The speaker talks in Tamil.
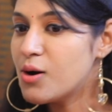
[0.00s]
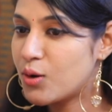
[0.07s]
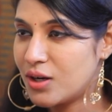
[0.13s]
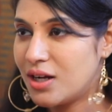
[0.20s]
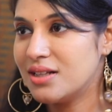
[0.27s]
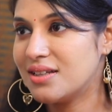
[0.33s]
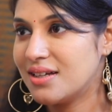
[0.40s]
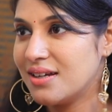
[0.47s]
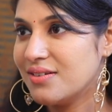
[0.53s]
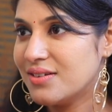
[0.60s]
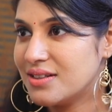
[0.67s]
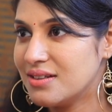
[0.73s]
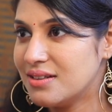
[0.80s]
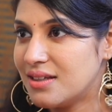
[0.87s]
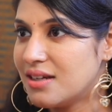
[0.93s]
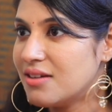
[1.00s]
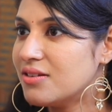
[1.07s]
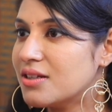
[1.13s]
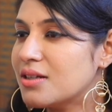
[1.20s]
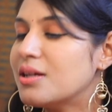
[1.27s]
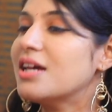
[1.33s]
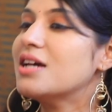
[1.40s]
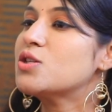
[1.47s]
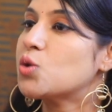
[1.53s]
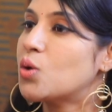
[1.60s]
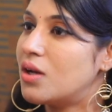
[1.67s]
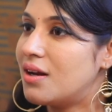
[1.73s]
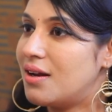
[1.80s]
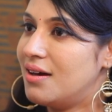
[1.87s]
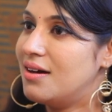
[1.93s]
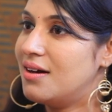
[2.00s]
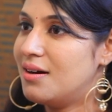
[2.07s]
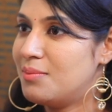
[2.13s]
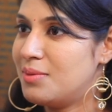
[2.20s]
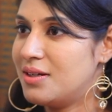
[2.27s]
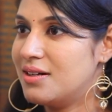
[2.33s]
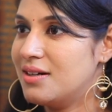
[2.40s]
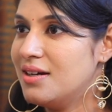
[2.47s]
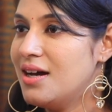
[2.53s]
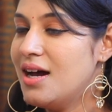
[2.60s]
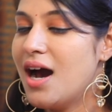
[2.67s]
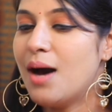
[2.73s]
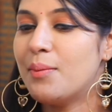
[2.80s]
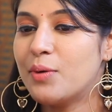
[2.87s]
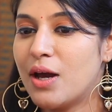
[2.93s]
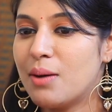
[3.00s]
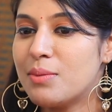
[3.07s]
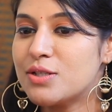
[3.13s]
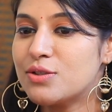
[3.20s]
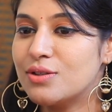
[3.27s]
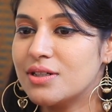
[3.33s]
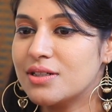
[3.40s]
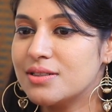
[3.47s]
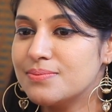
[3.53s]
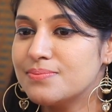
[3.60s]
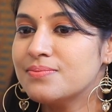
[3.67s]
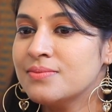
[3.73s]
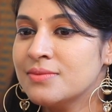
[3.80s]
ஒரு நாள் தெரிய வந்து தெரிய வந்து ஏன் சொல்லலை அப்படின்னு அப்புறம் என் அம்மா சொன்னாங்க